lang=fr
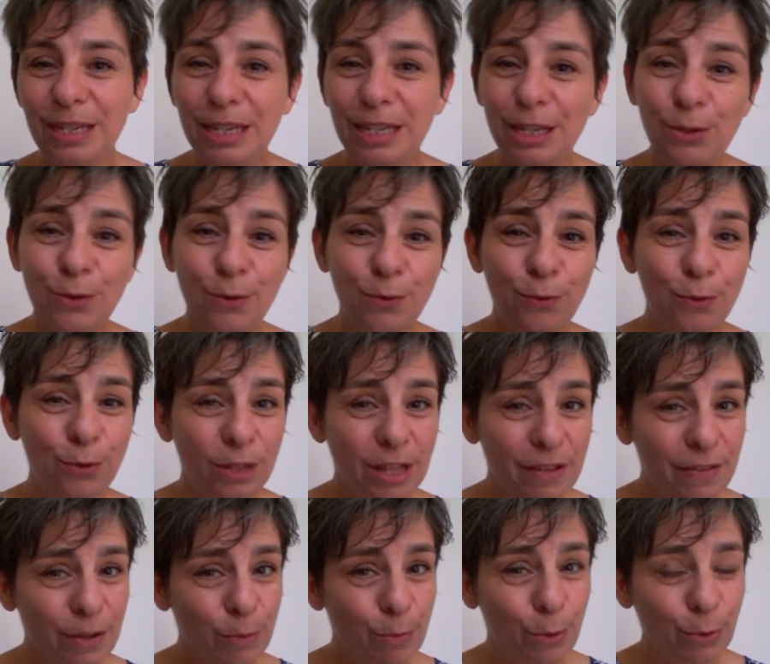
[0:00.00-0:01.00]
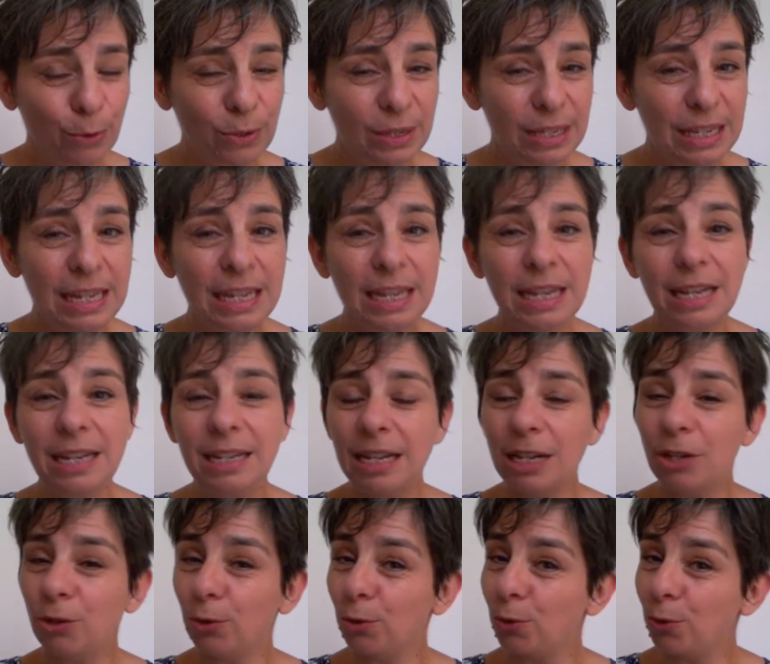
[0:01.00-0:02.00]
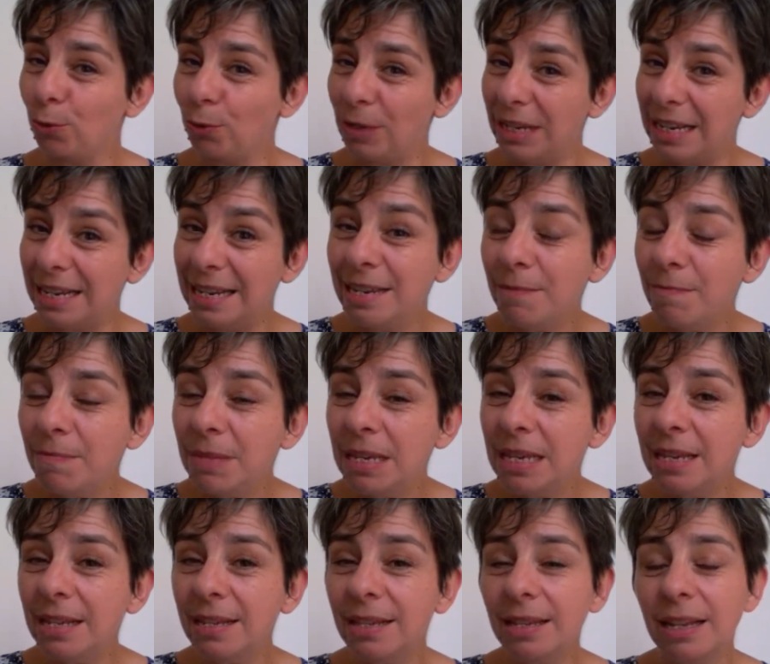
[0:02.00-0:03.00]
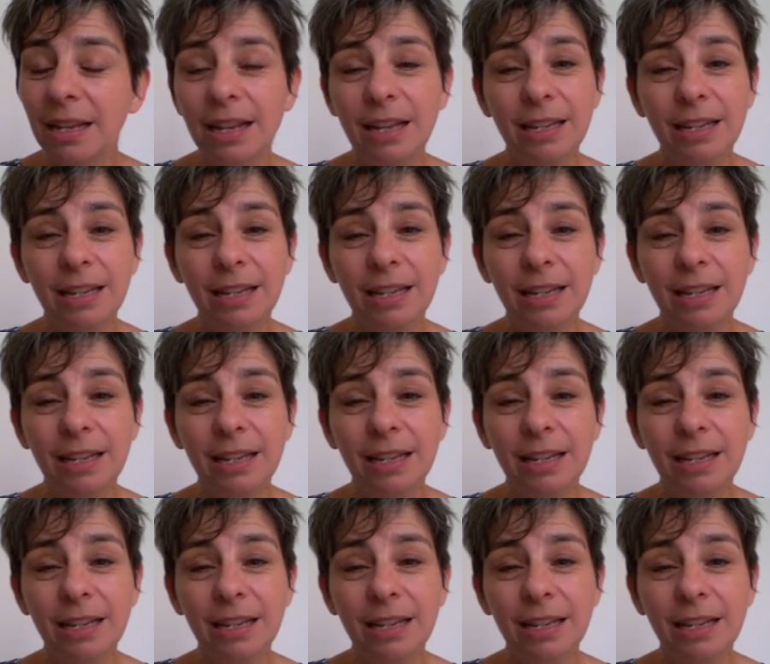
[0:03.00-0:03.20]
Qu'est-ce que vous en avez pensé Quelles en sont les limites